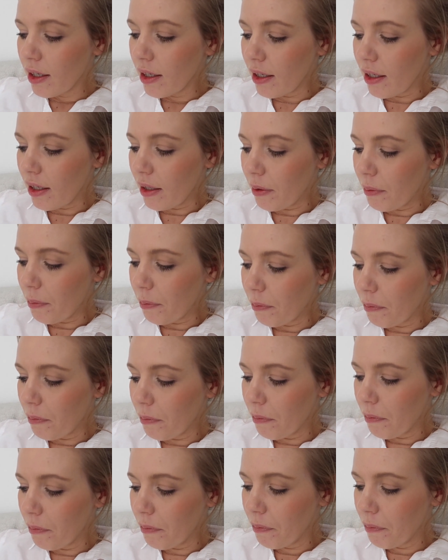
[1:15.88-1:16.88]

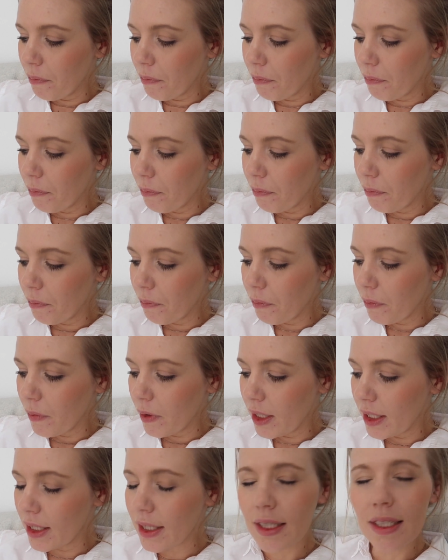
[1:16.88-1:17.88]
ähm,
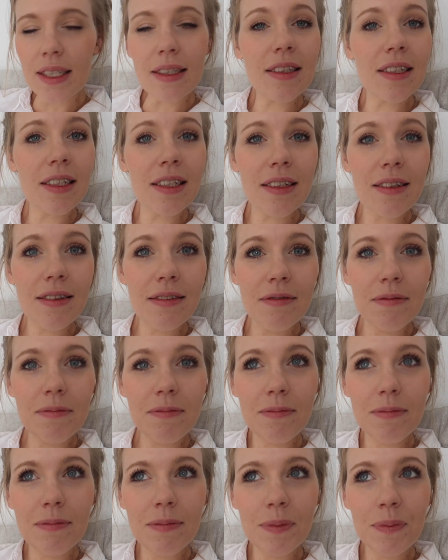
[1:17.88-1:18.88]
ist, dass ich
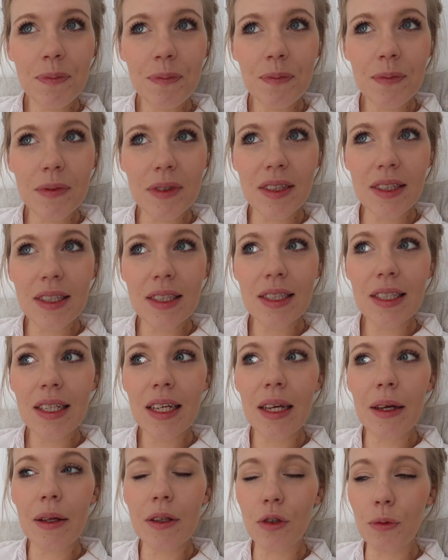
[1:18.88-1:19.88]

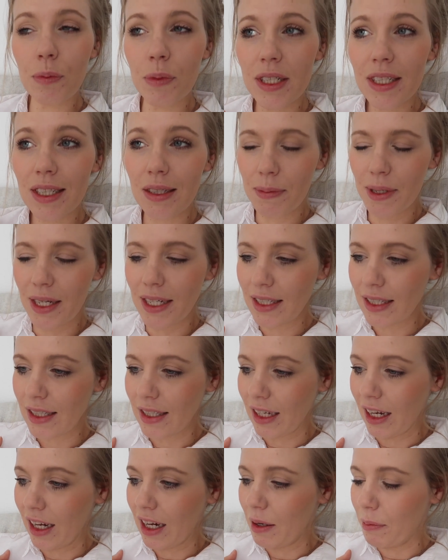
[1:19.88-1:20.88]
ja, zumindest im
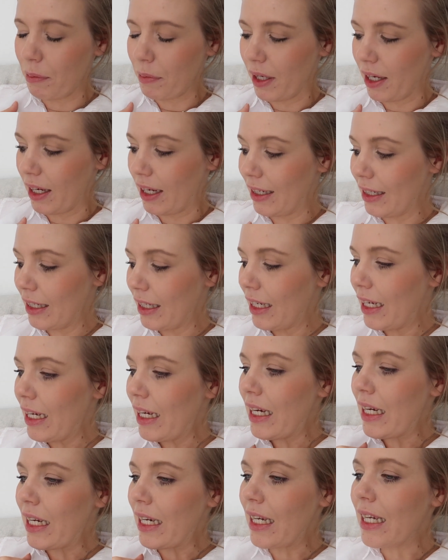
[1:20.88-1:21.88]
ersten halben Jahr
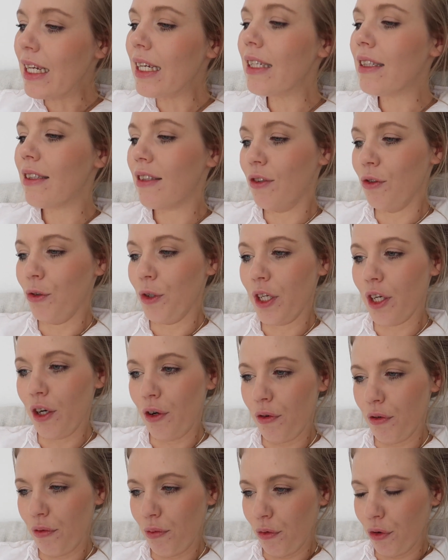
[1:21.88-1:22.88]
nichts neu
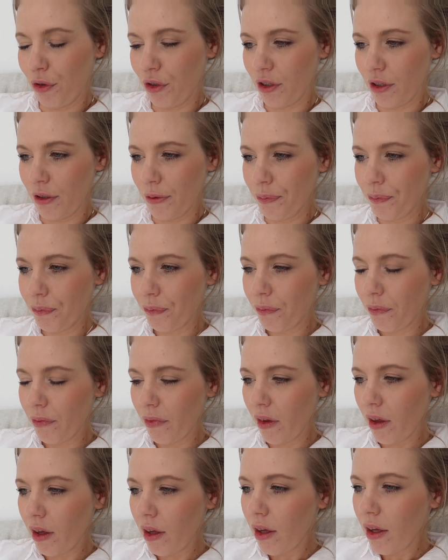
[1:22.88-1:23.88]
kaufen möchte.
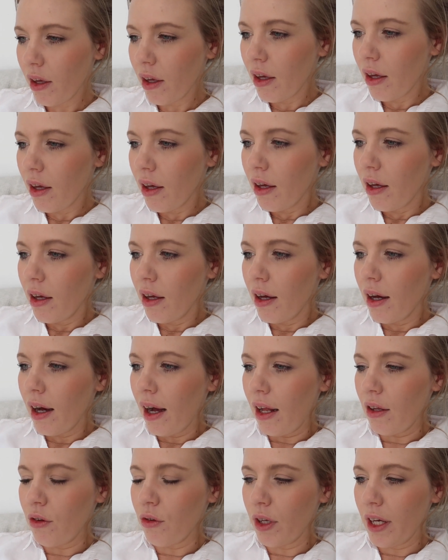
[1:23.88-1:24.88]

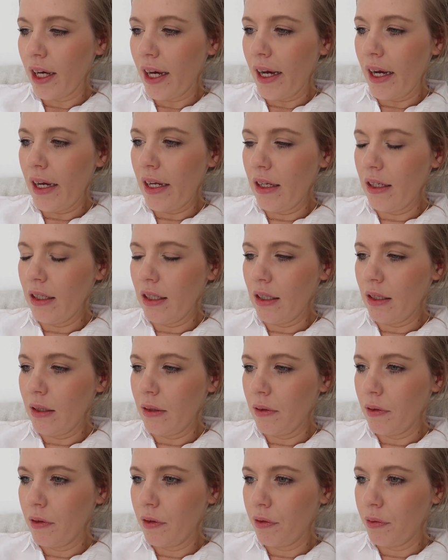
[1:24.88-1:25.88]
Also
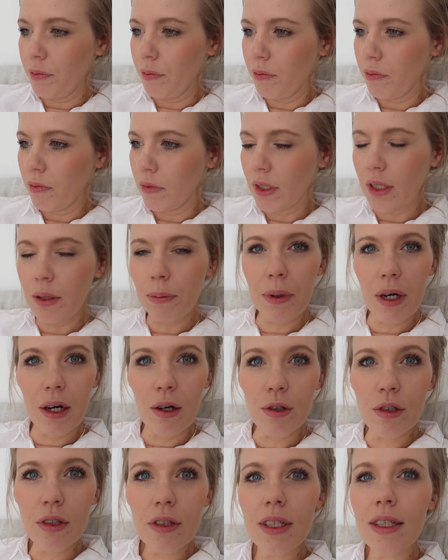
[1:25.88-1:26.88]
keine
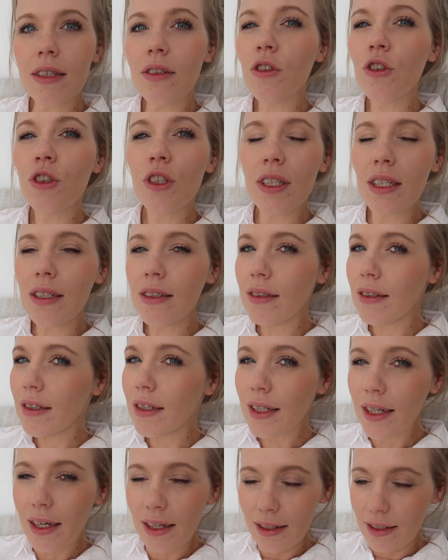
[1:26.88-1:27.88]

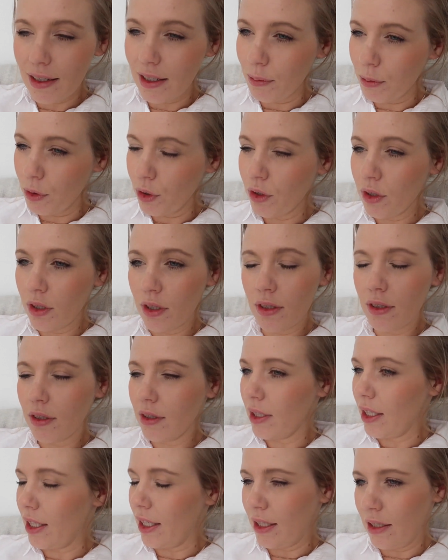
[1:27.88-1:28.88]
Gebrauchsgegenstände, keine
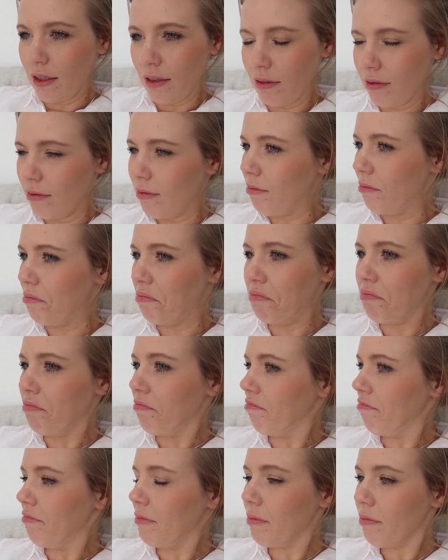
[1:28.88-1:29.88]
Klamotten,
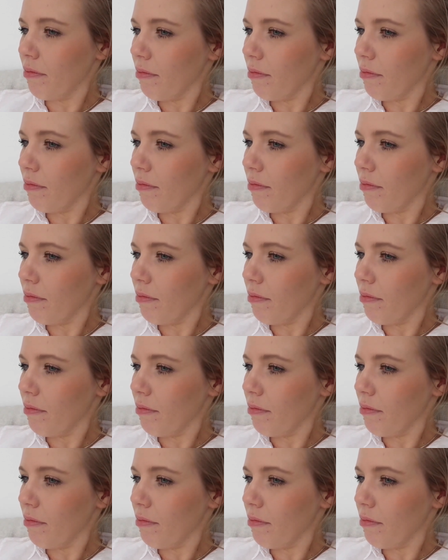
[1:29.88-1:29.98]
kein,